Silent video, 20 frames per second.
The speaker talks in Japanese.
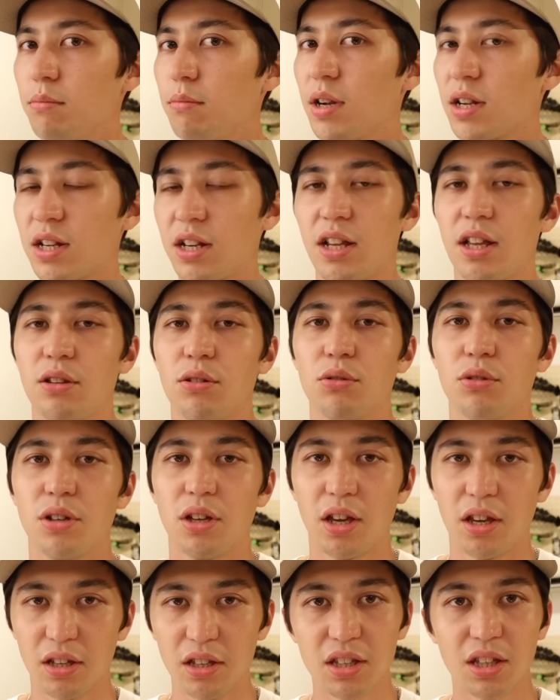まあ、彼らの
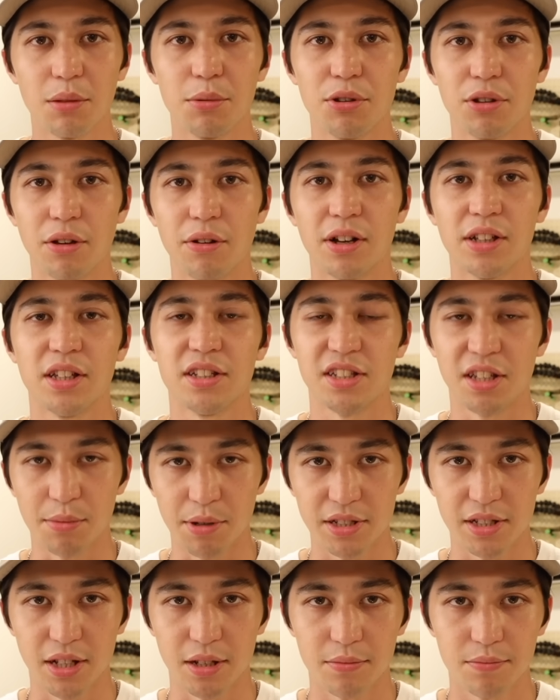インタビューでは話してい
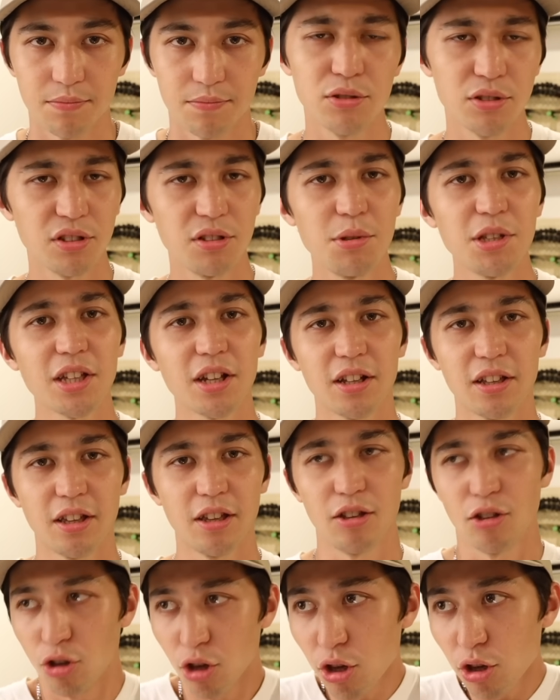ました。普通に見たら
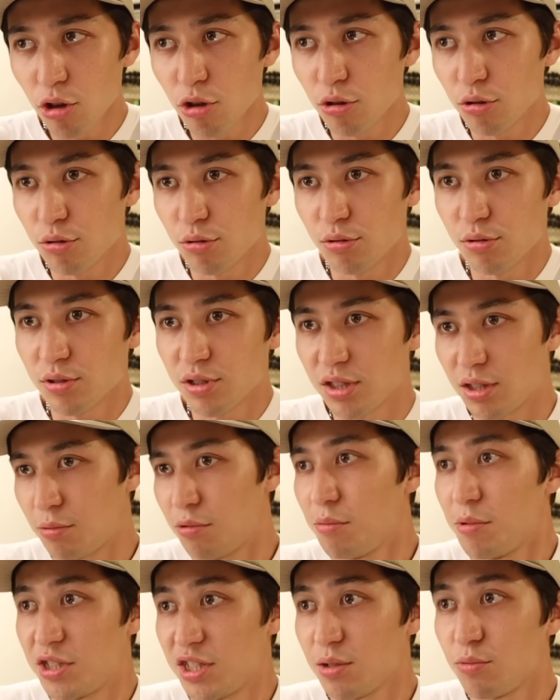ね、え、
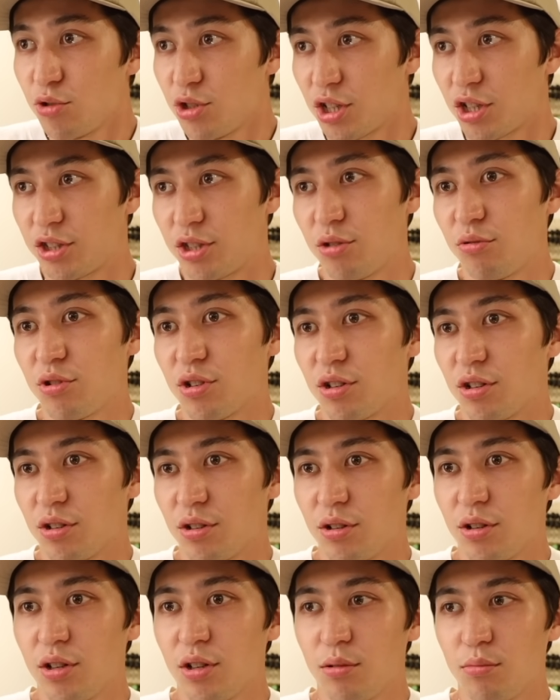スケボーめっちゃ盛り上がってるから、
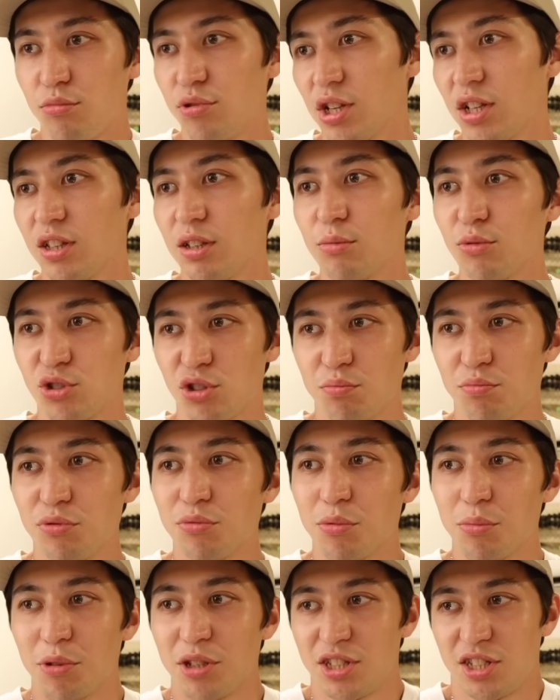ブランドもショップ
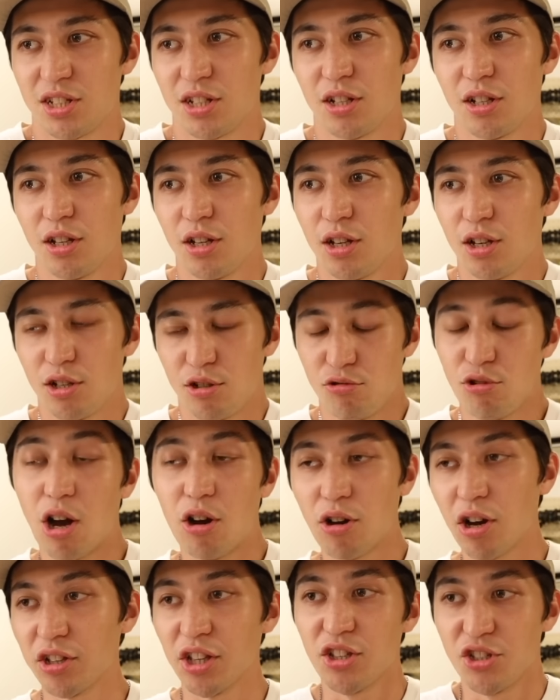もめっちゃうわう
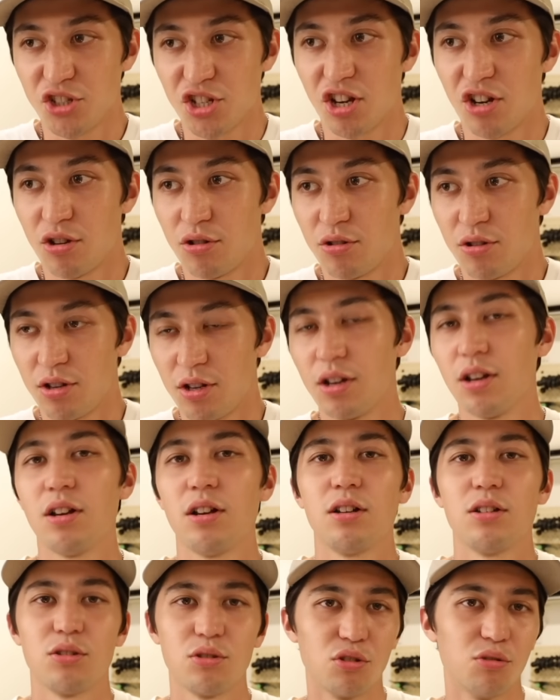わなんちゃん
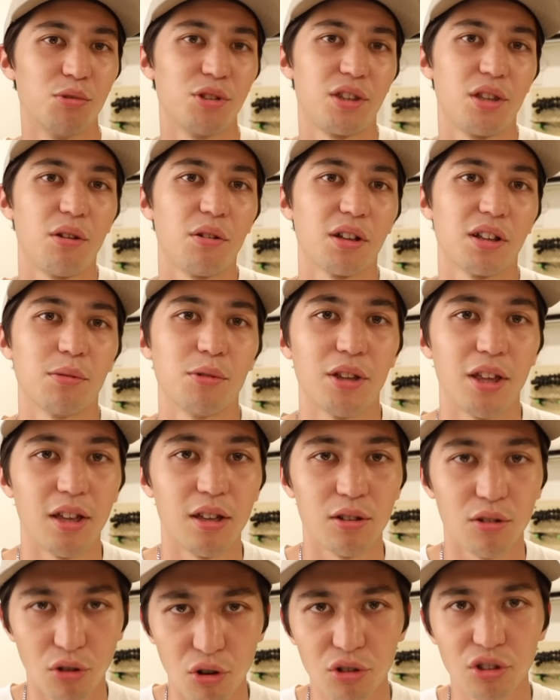と思ってる方も
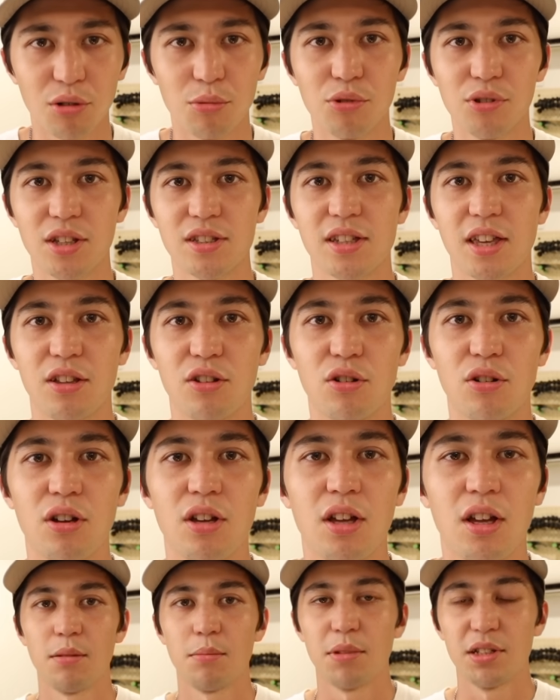ね、多いと思うんですけど、
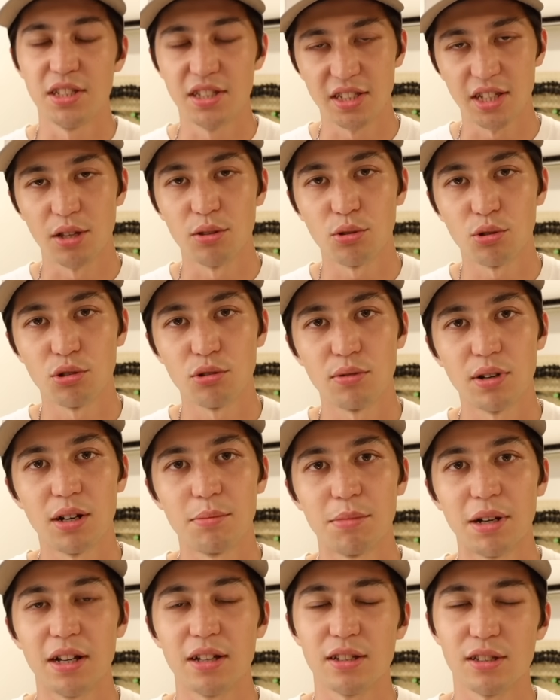まあ、実際のところは、
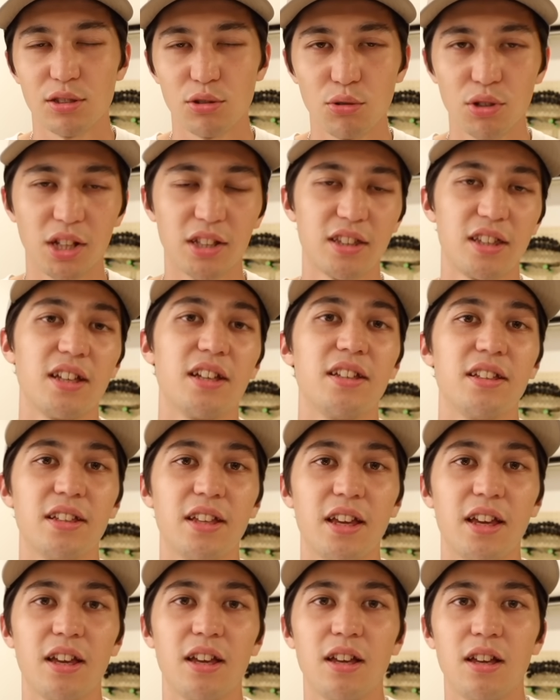まあ、そうなってないん
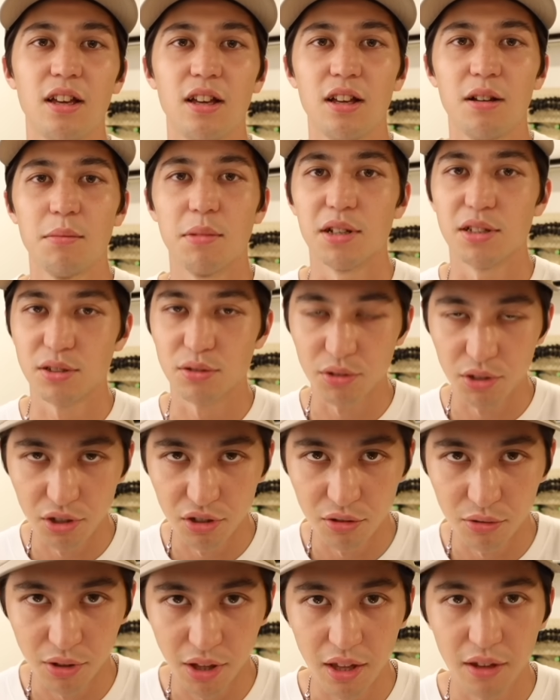で、まあ、その理
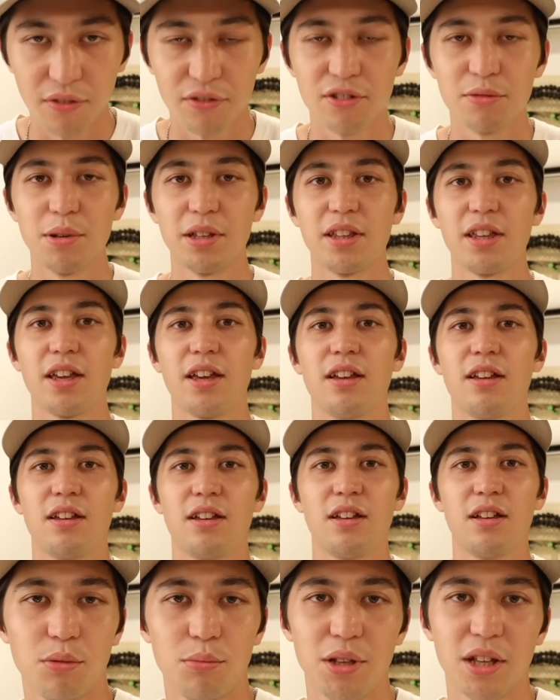由をね、含めて、
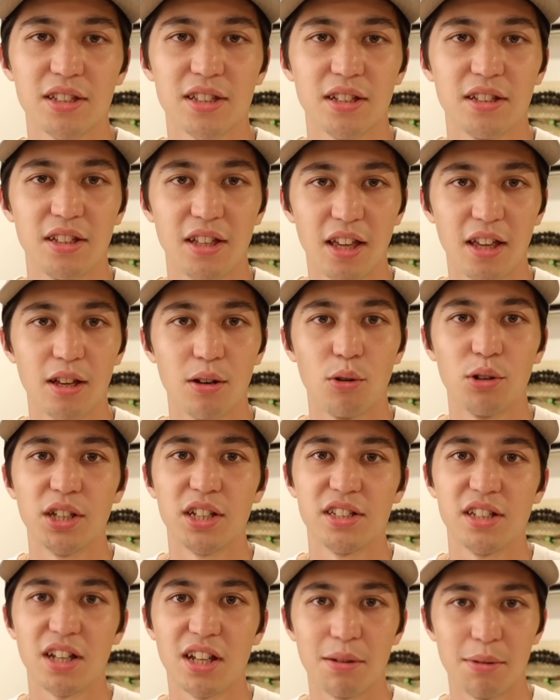皆さんにね、お
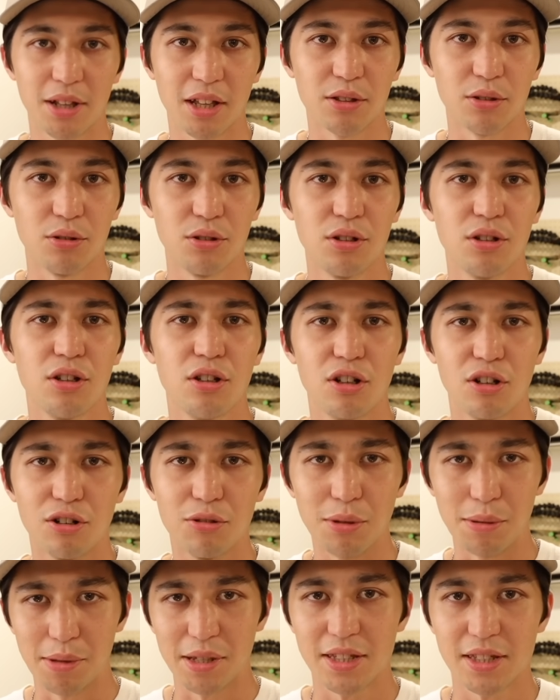話しできればなと
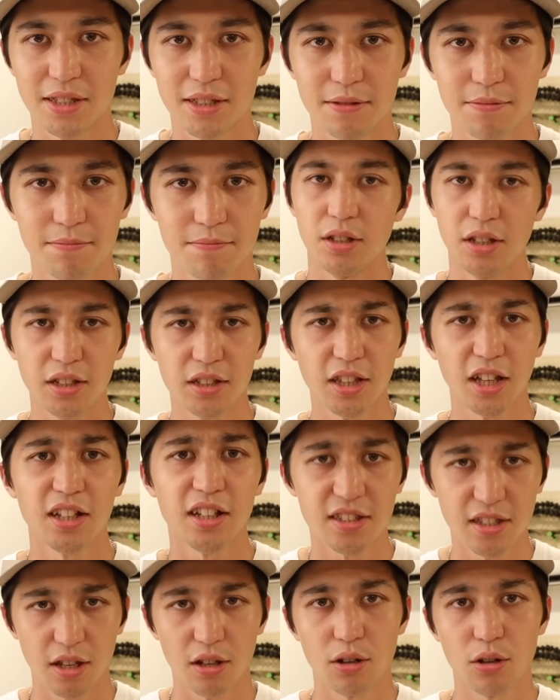思います。一体
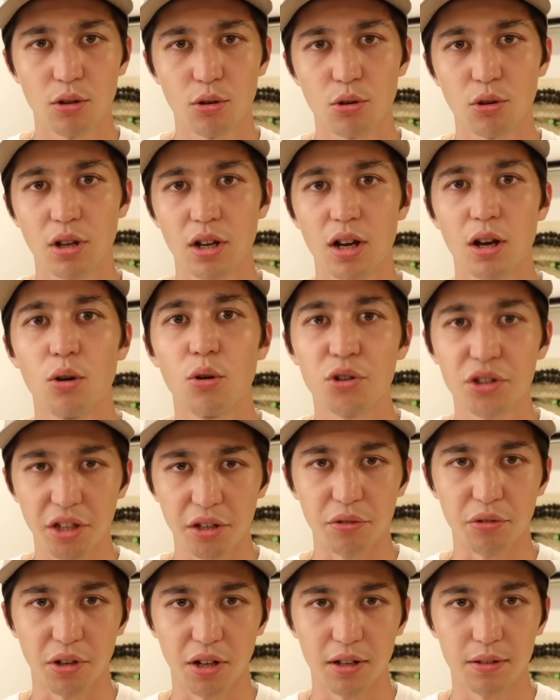なぜこれが起きてい
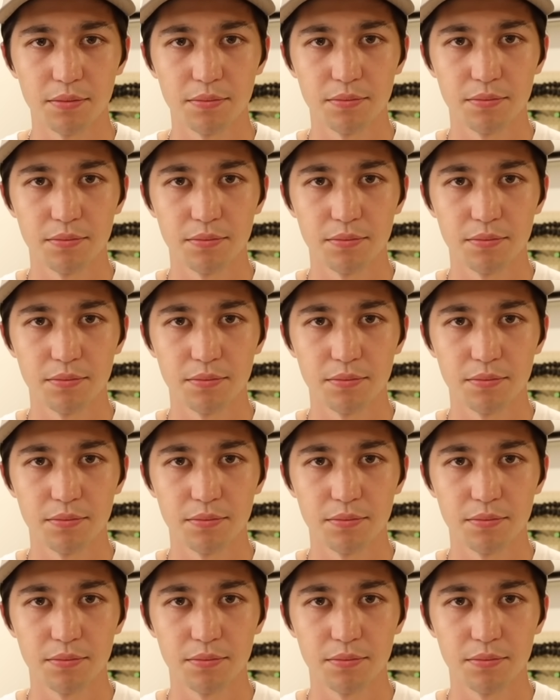るのか。